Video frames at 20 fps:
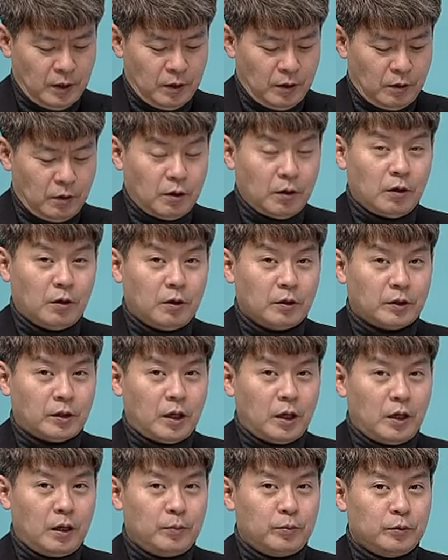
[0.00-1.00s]
어,
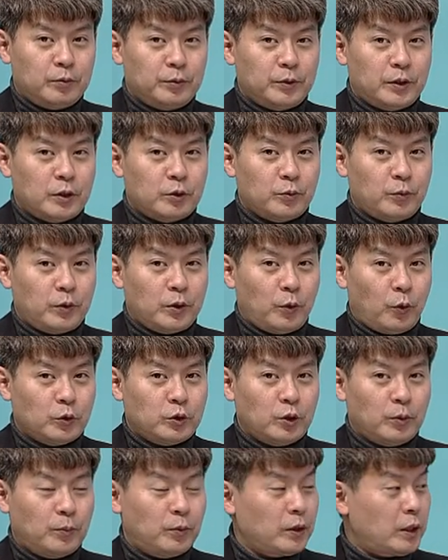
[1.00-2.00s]
대부분의 종목이
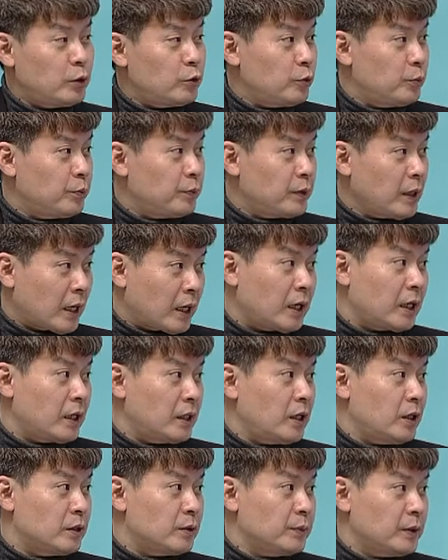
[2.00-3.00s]
오전보다는 좀 약하게
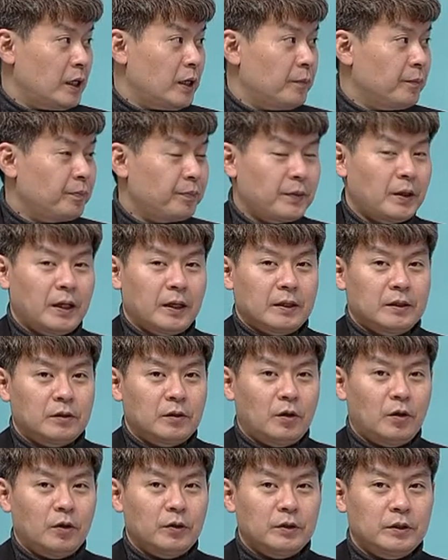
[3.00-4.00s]
돼 있습니다. 네. 네.
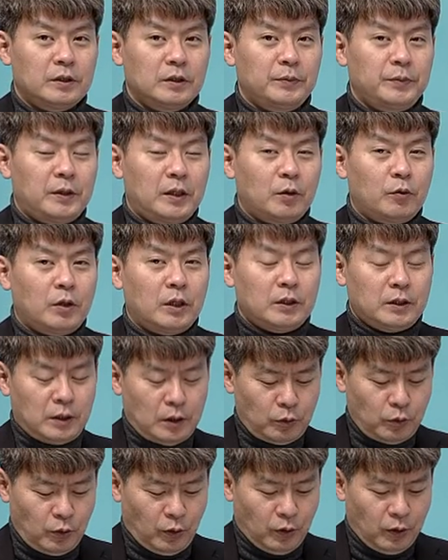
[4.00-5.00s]
그런 흐름이라고
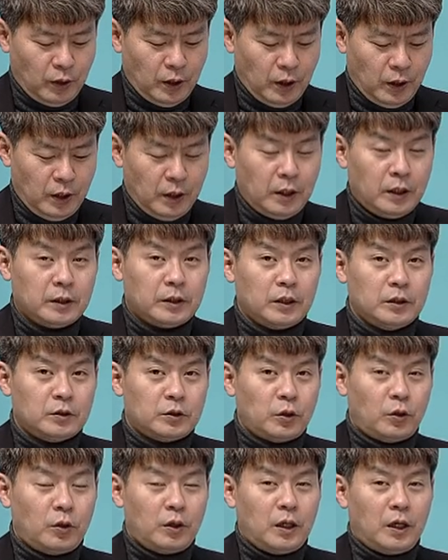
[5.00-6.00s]
하더라도 일단
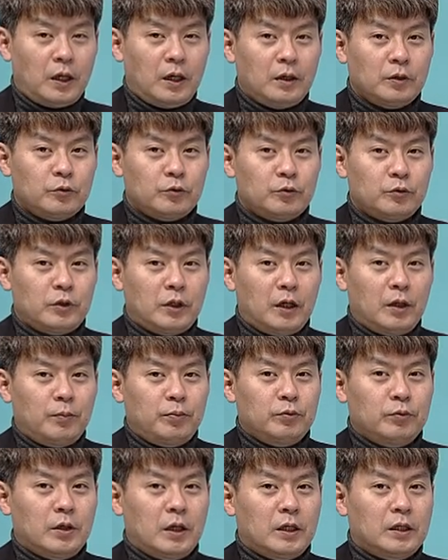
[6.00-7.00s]
철강주가
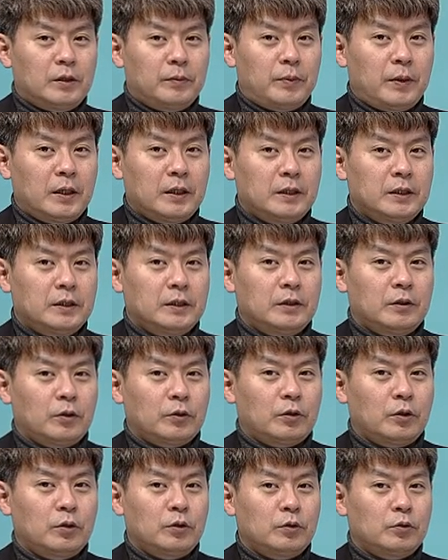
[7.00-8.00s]
부각을 받는
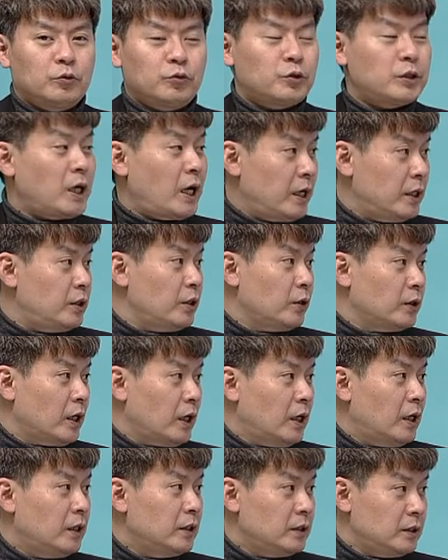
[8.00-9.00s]
어떤 투자
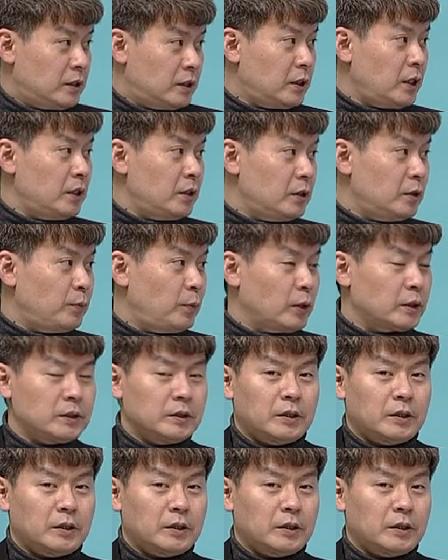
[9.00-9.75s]
아이디어나 이 트렌드를 봤을